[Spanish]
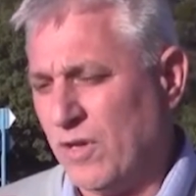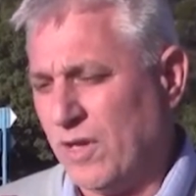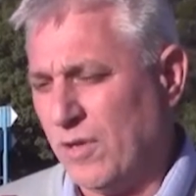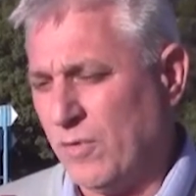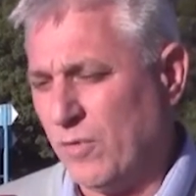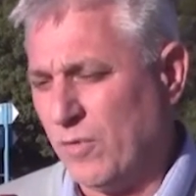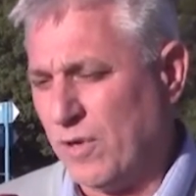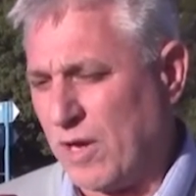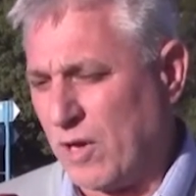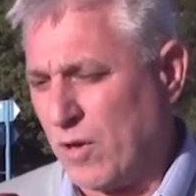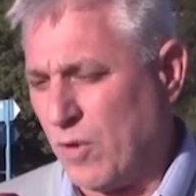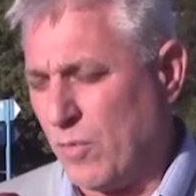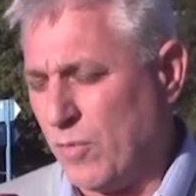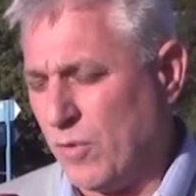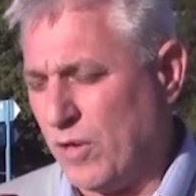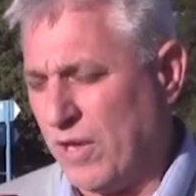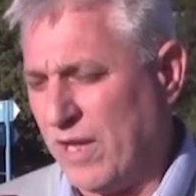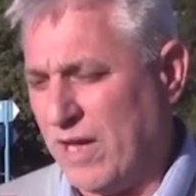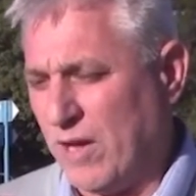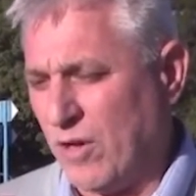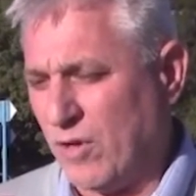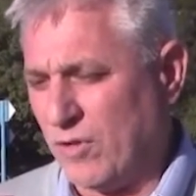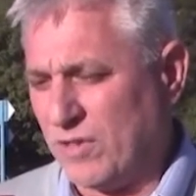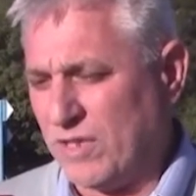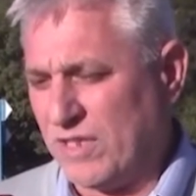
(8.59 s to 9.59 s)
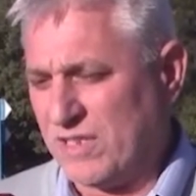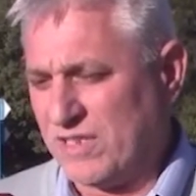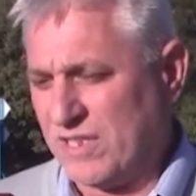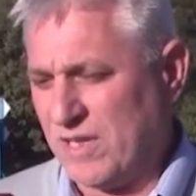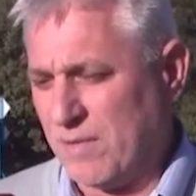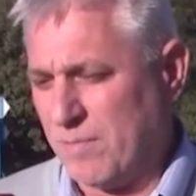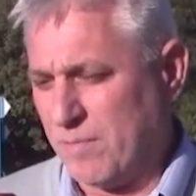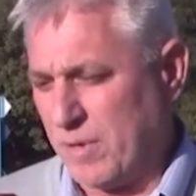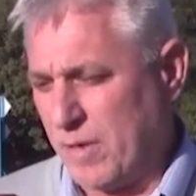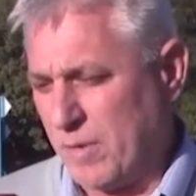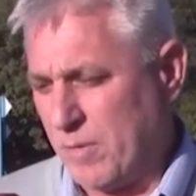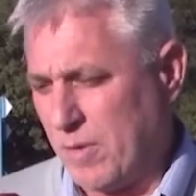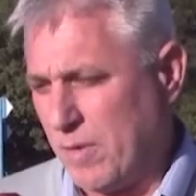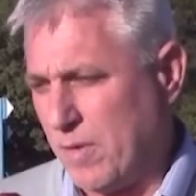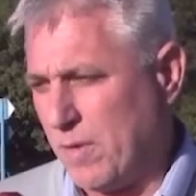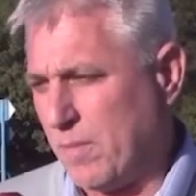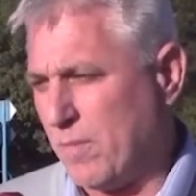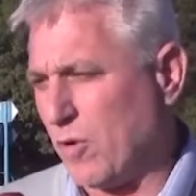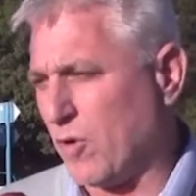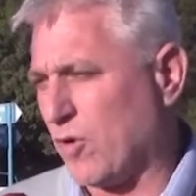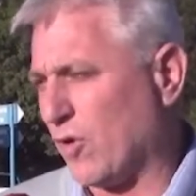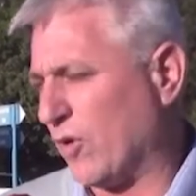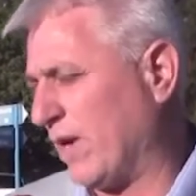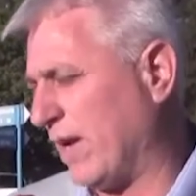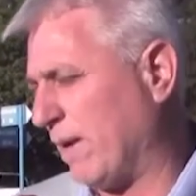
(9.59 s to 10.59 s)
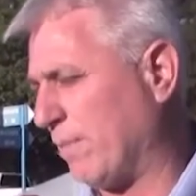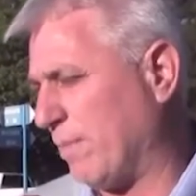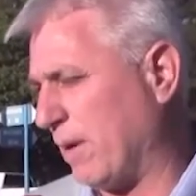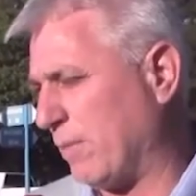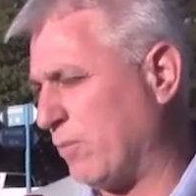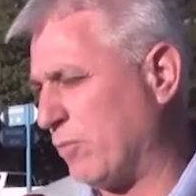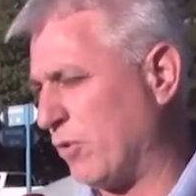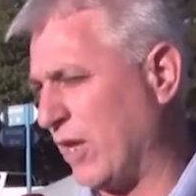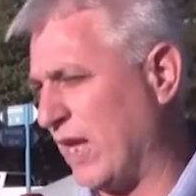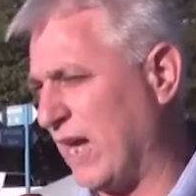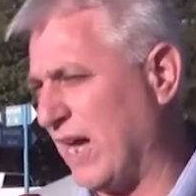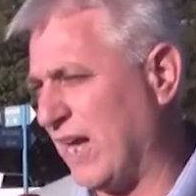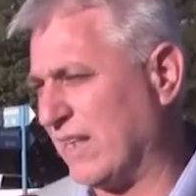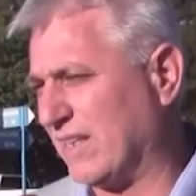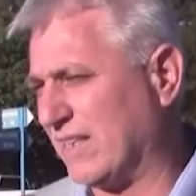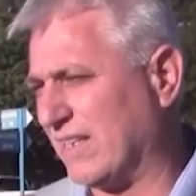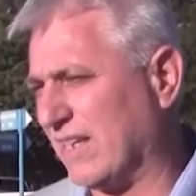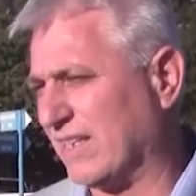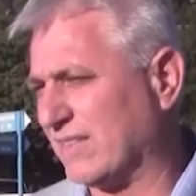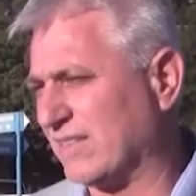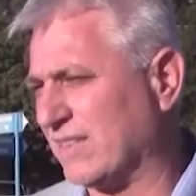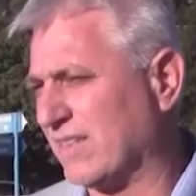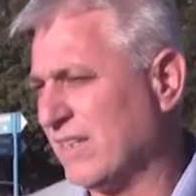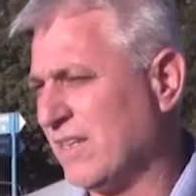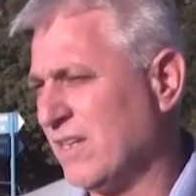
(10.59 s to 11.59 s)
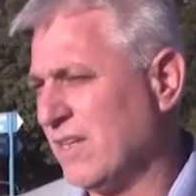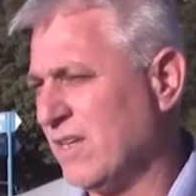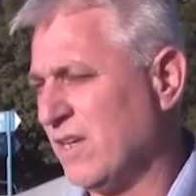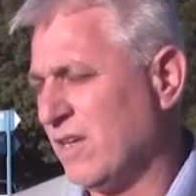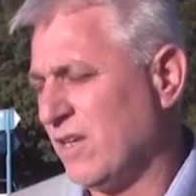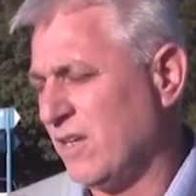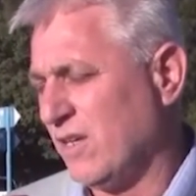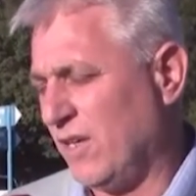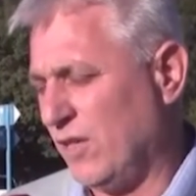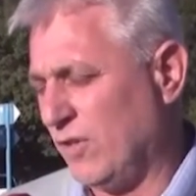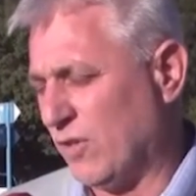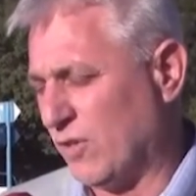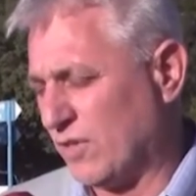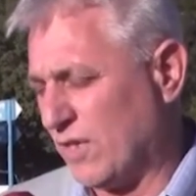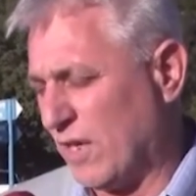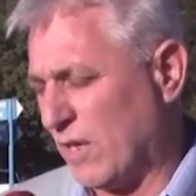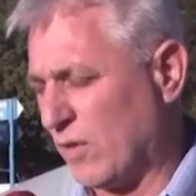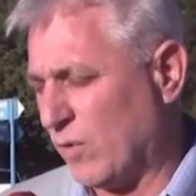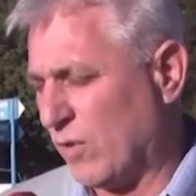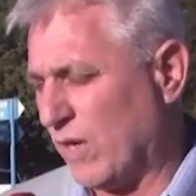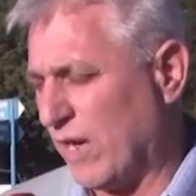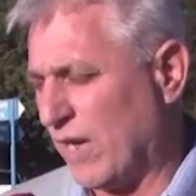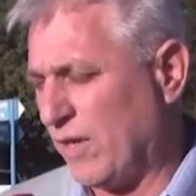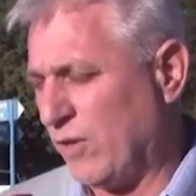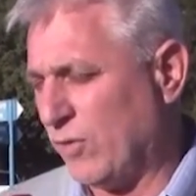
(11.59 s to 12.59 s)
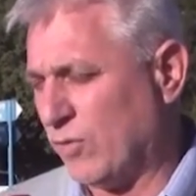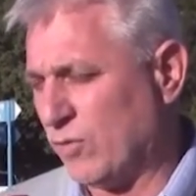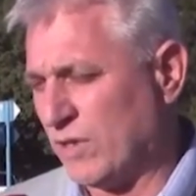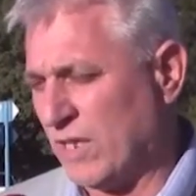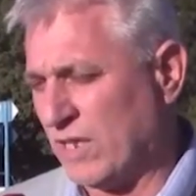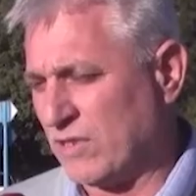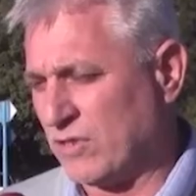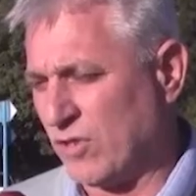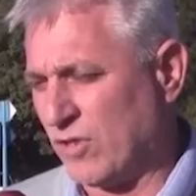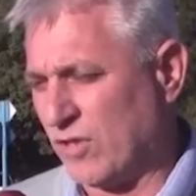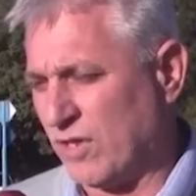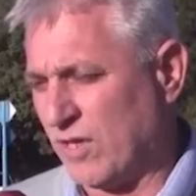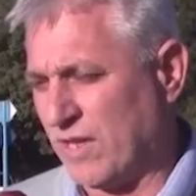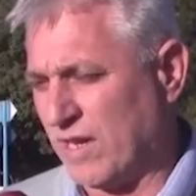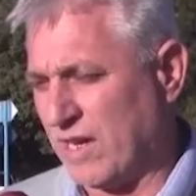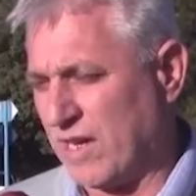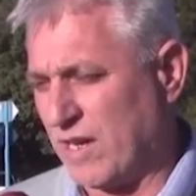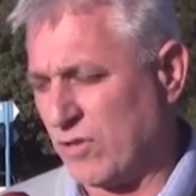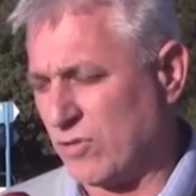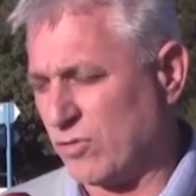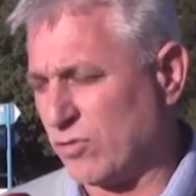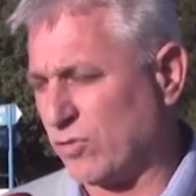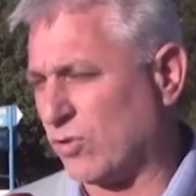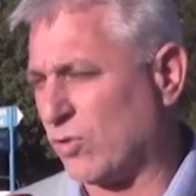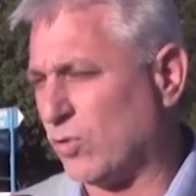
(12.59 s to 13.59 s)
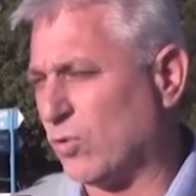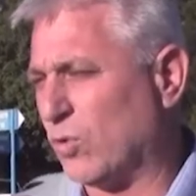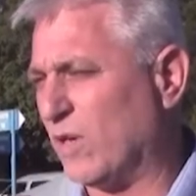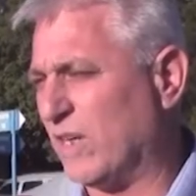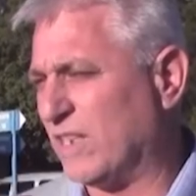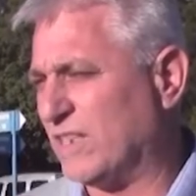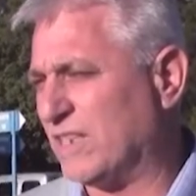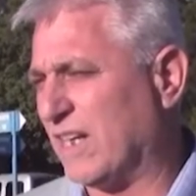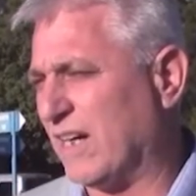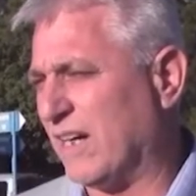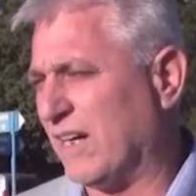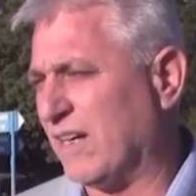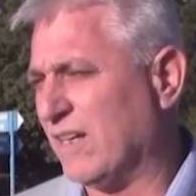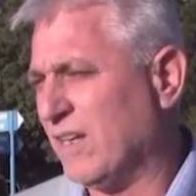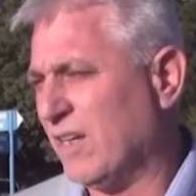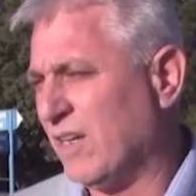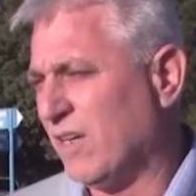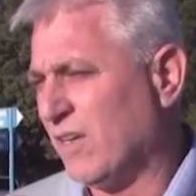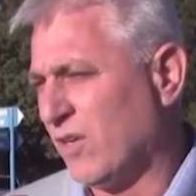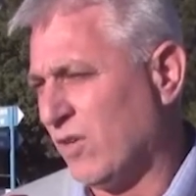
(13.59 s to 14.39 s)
en una comunidad donde siempre vivimos con napas muy altas y donde algunas inundaciones dejaron su huella,